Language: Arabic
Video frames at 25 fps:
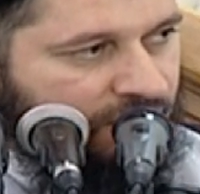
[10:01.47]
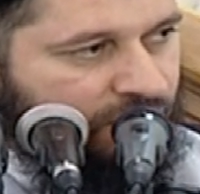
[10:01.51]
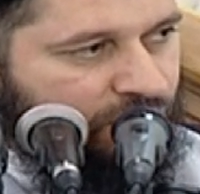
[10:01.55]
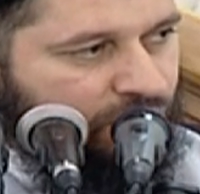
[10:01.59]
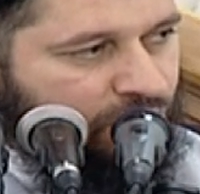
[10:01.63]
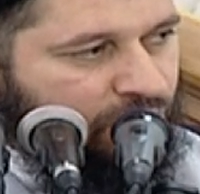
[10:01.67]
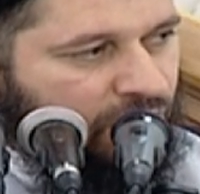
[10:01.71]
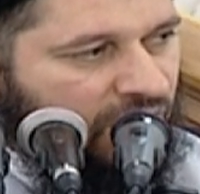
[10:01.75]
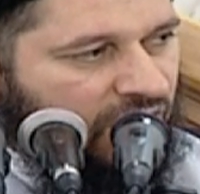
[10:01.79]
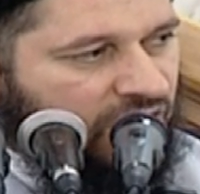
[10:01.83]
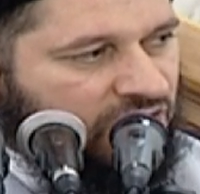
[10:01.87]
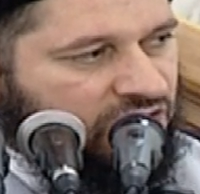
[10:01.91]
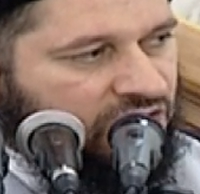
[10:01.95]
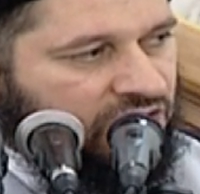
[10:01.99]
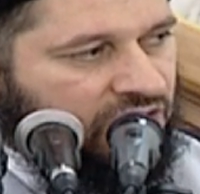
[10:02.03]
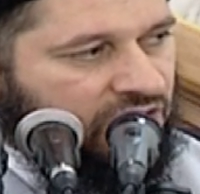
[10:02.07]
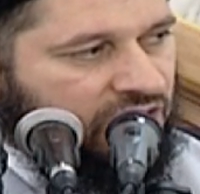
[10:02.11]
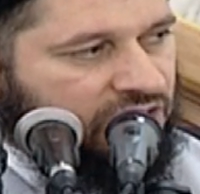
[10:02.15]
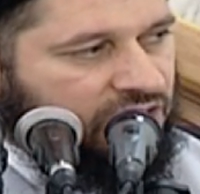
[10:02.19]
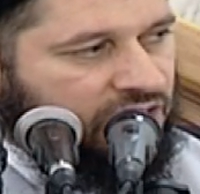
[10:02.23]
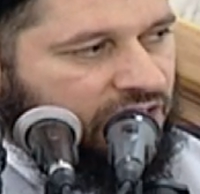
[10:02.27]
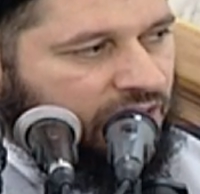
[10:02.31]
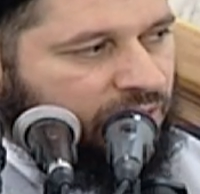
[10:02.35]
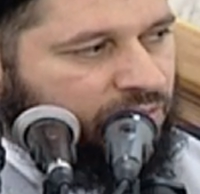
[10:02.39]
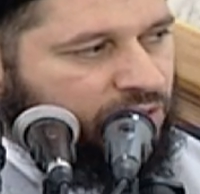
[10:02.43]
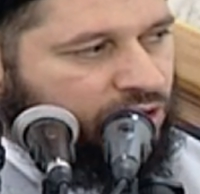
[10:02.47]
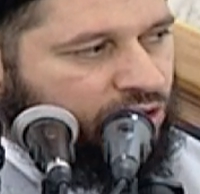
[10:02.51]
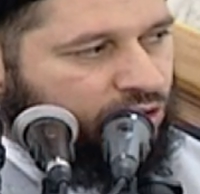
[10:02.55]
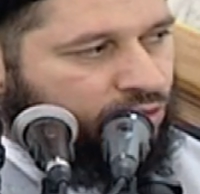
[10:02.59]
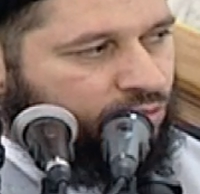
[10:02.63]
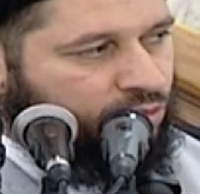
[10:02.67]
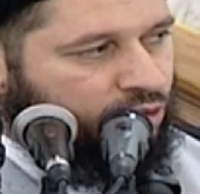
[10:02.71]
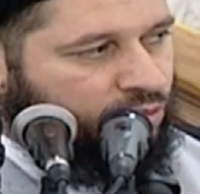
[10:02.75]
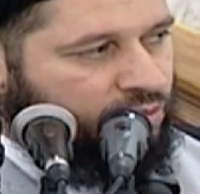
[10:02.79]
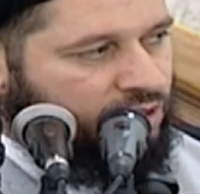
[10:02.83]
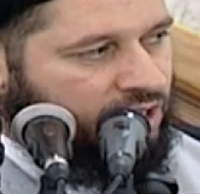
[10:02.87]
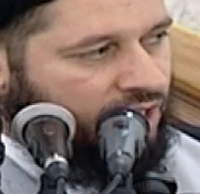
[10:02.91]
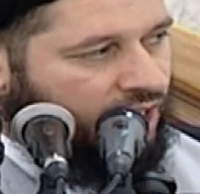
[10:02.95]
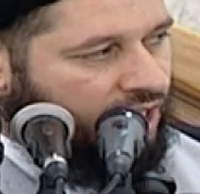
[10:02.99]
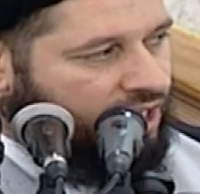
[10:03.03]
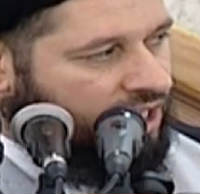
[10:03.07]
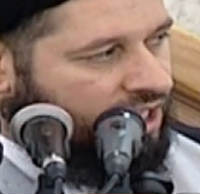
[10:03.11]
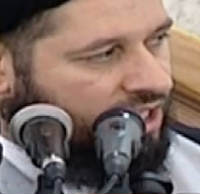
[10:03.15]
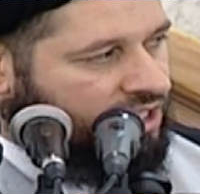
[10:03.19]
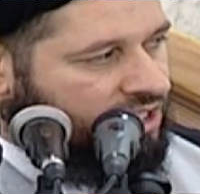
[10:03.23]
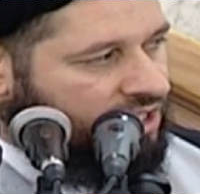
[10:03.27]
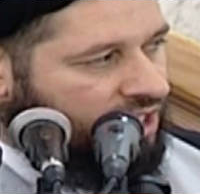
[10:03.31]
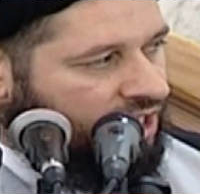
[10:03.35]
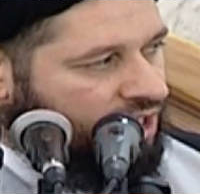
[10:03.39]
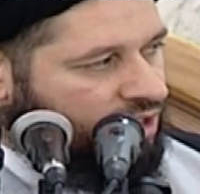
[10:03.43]
مباشره امير المؤمنين
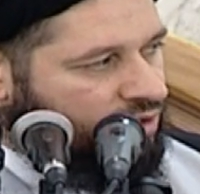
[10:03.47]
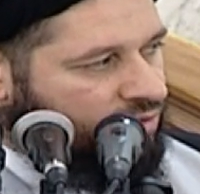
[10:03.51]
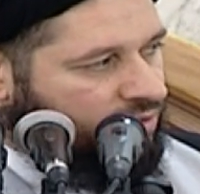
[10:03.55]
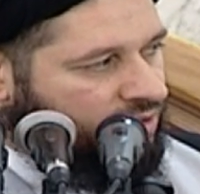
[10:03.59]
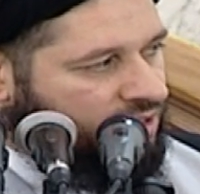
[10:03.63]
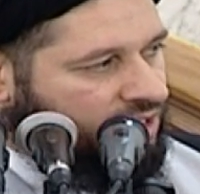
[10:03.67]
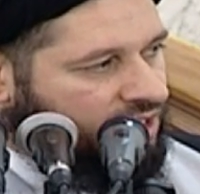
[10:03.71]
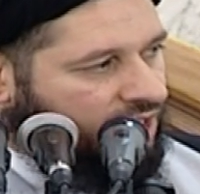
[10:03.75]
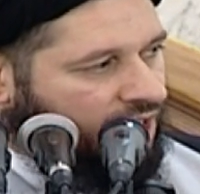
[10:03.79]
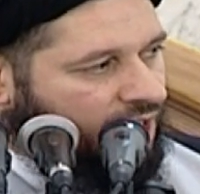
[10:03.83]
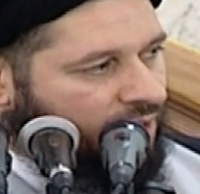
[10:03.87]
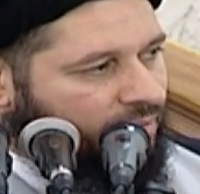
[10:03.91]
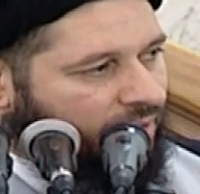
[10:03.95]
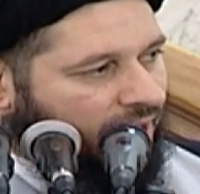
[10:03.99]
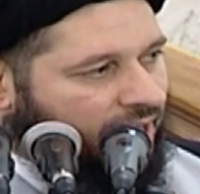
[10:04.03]
عليه الصلاه والسلام